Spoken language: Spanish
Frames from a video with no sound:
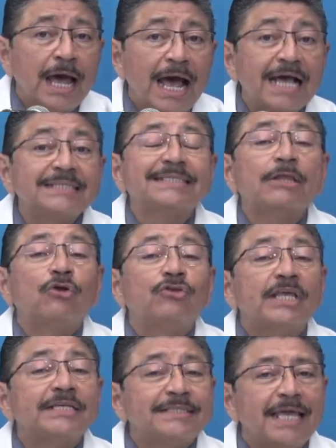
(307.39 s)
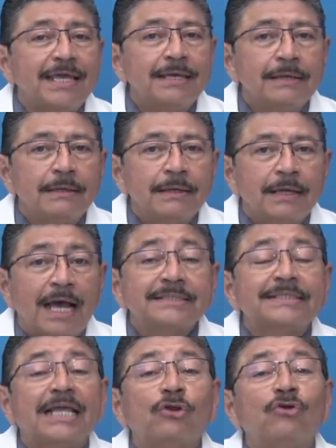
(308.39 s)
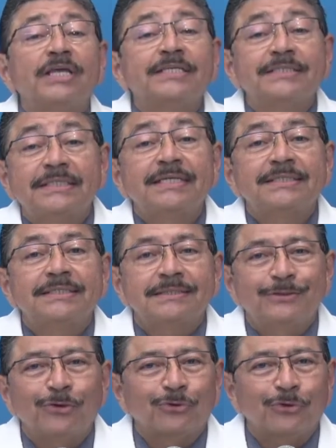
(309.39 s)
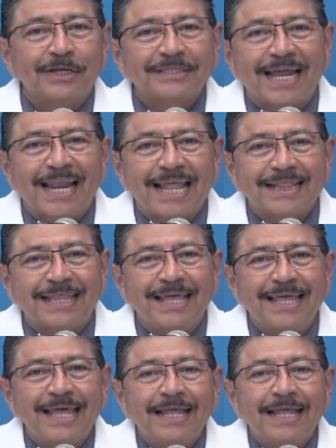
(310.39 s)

hasta donde esté, hasta donde estés, doctor Escalante,